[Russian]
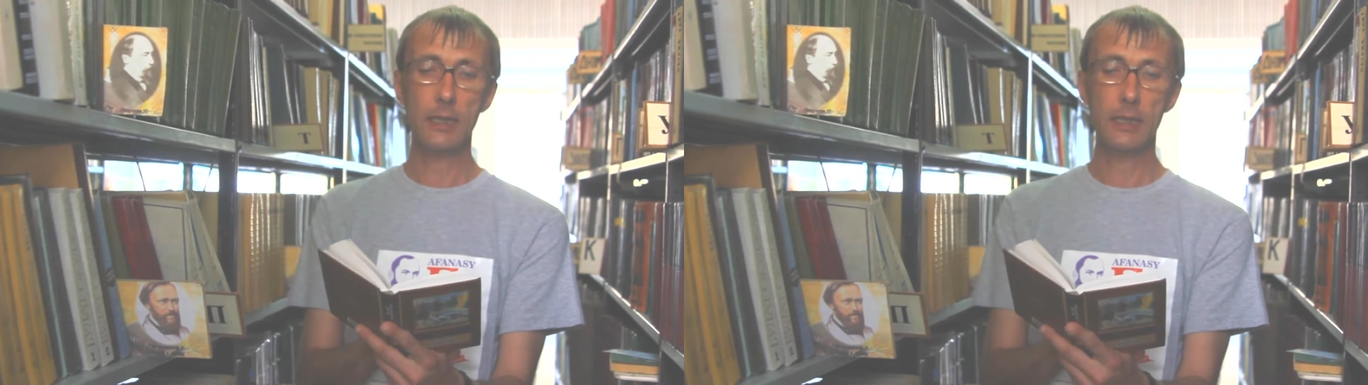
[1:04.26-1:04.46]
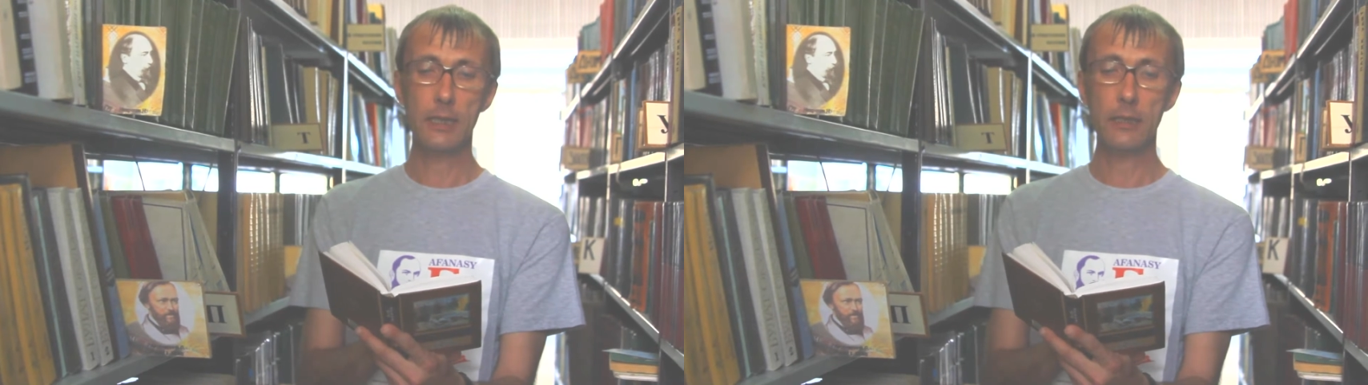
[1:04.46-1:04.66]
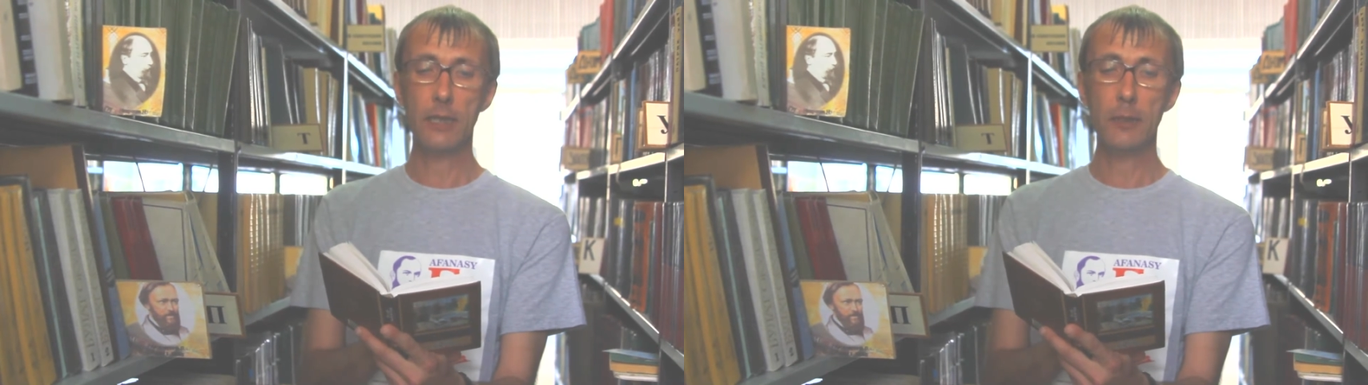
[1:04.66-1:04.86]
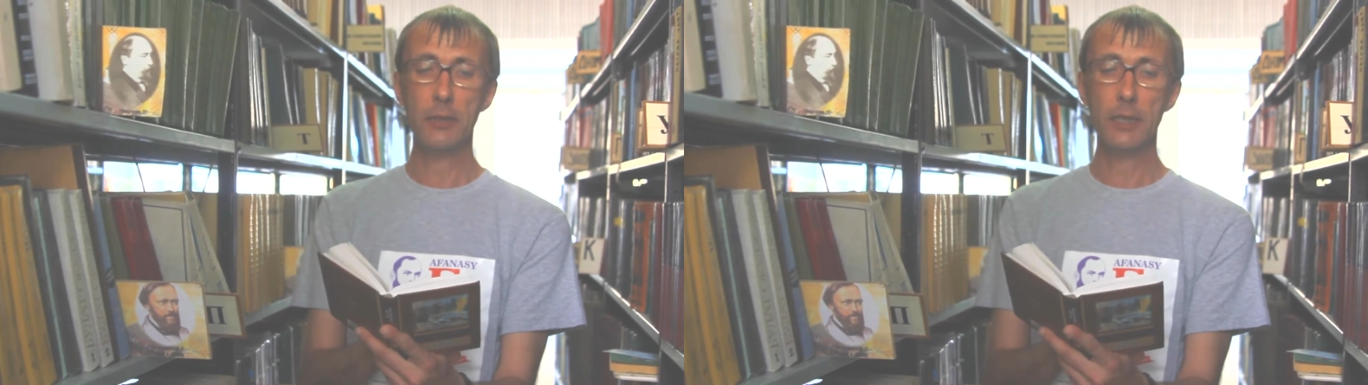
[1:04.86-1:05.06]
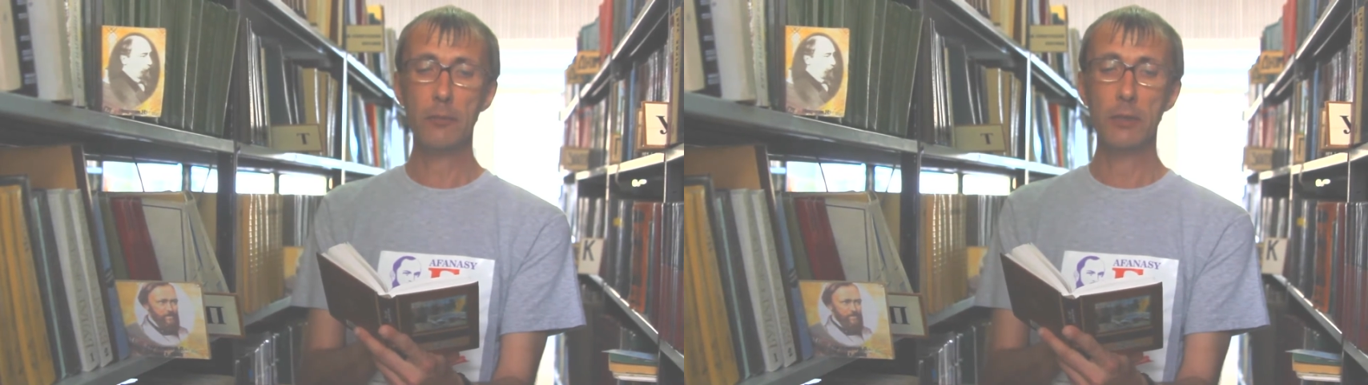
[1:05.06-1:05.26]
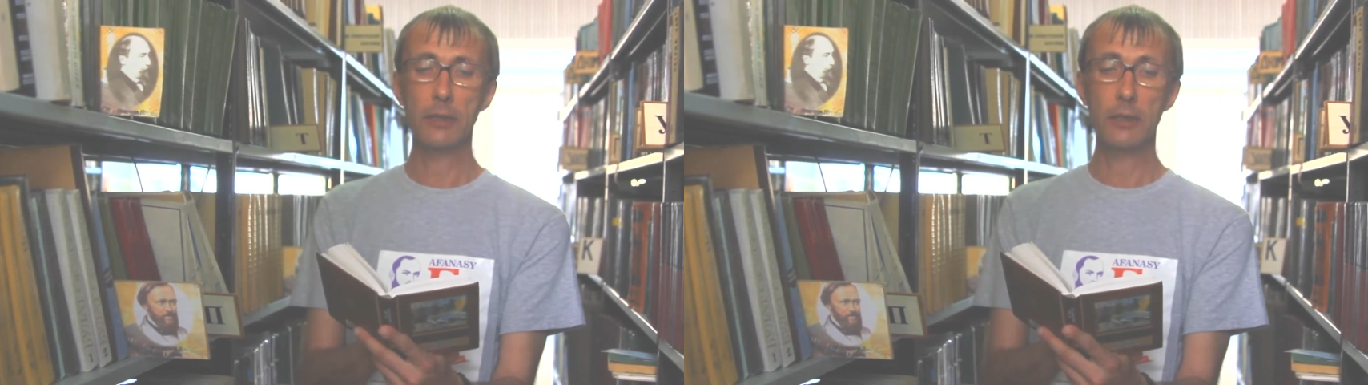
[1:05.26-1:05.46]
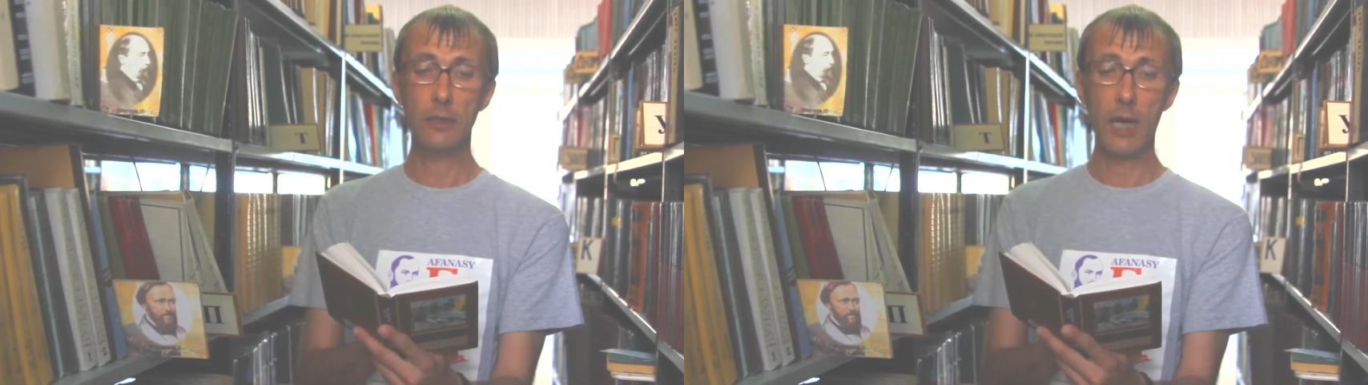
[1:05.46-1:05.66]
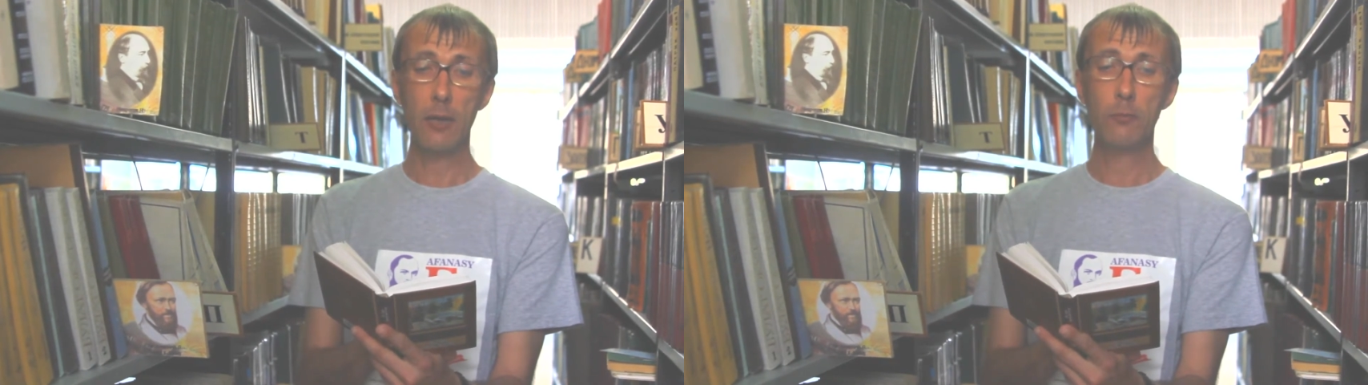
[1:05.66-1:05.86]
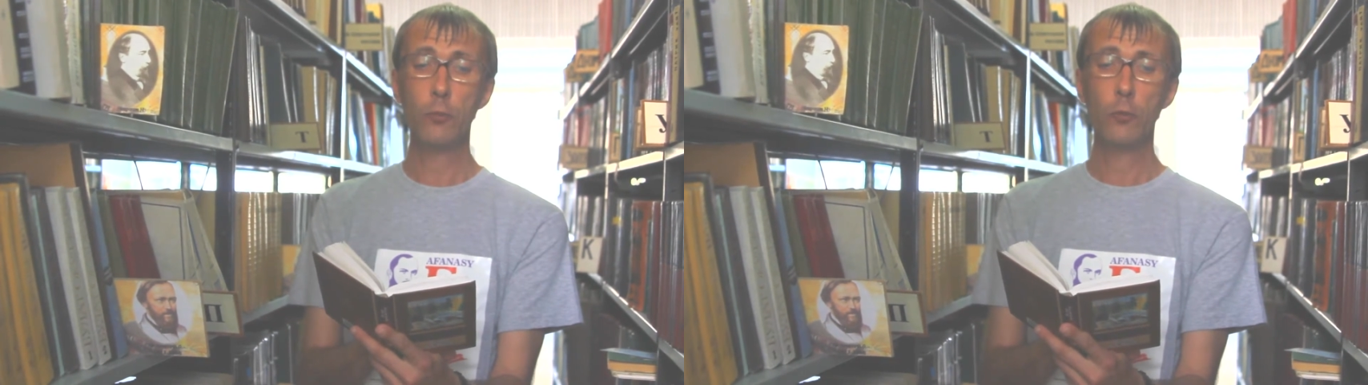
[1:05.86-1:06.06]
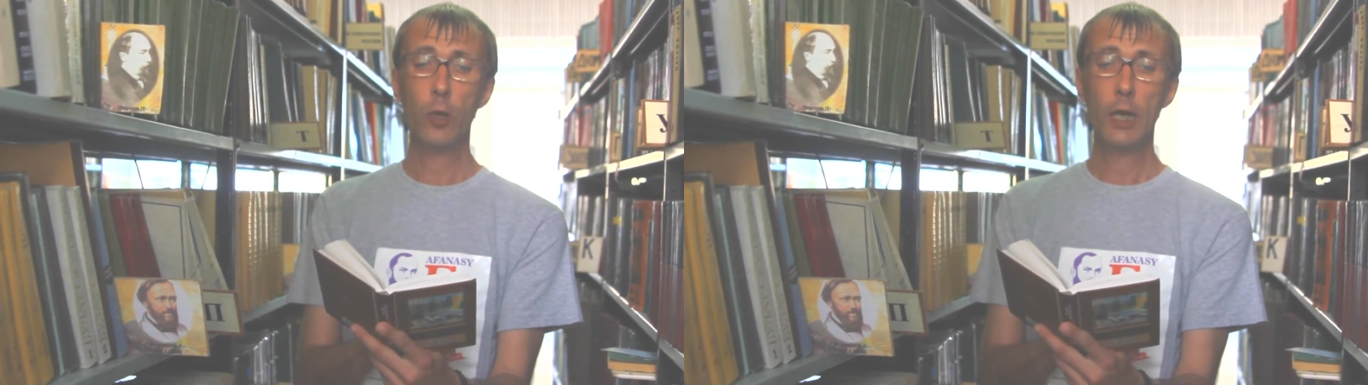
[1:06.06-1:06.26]
сила объемлет
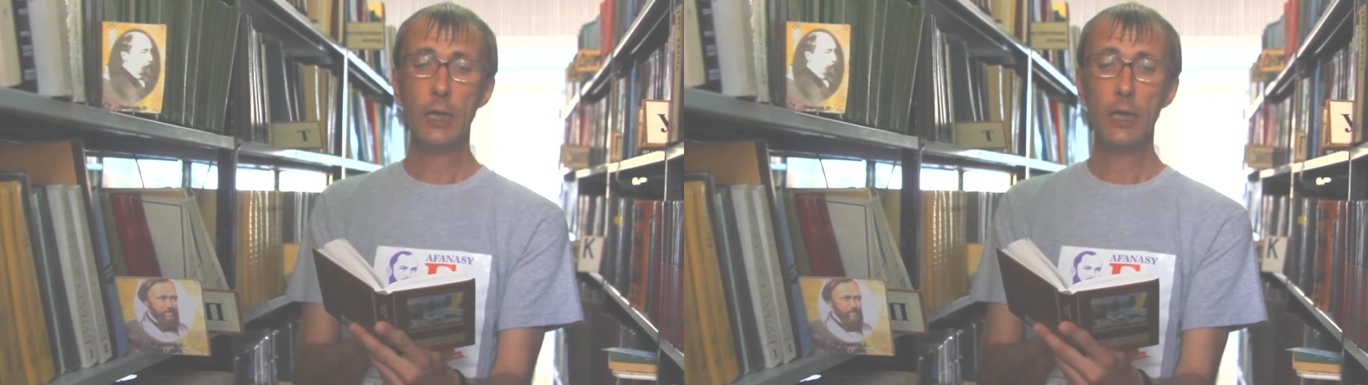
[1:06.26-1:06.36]
лампу,